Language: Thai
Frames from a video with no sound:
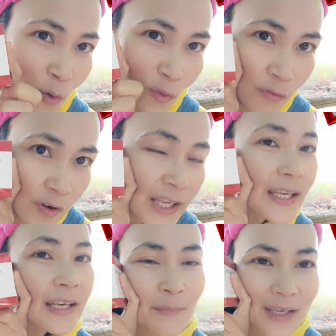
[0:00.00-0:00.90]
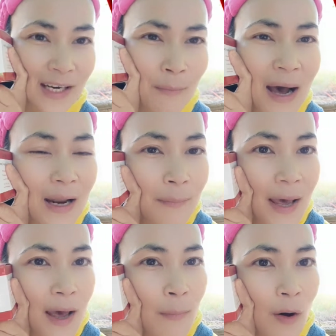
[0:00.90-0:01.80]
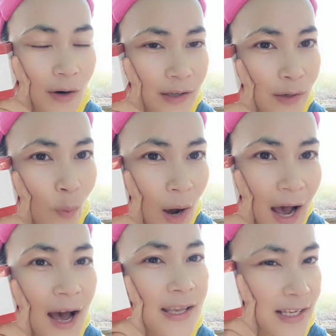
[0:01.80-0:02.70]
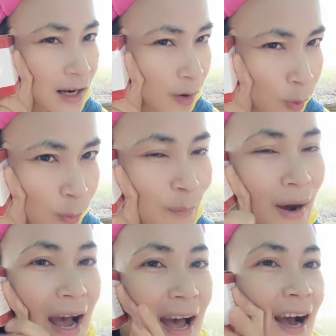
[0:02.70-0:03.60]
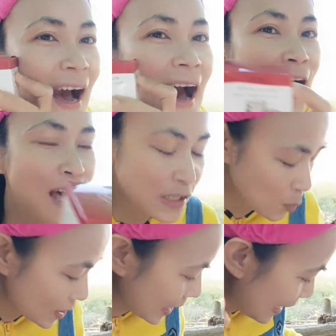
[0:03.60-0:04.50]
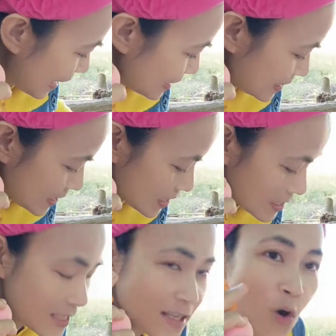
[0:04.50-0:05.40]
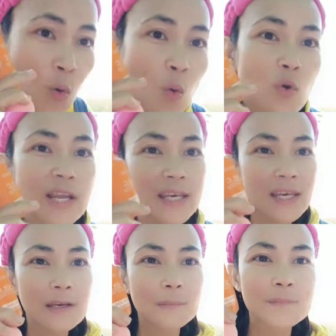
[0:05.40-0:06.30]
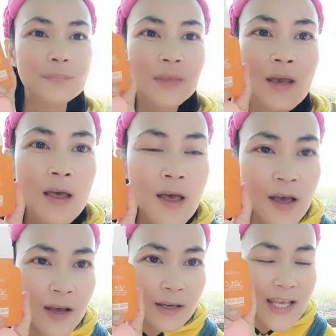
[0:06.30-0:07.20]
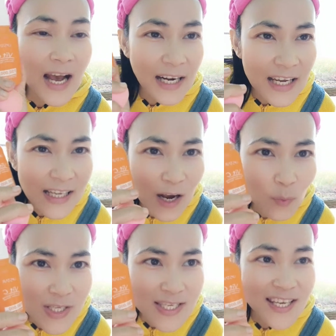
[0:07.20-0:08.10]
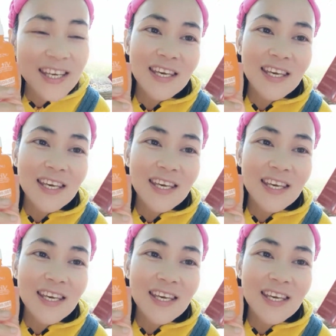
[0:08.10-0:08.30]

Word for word: ส่งฟรีเก็บเงินหน้าบ้านแม่บอกเลยว่าคุ้มมากค่ะส่วนใครที่จะซื้อคู่นี้อยากได้ทั้งวิตซี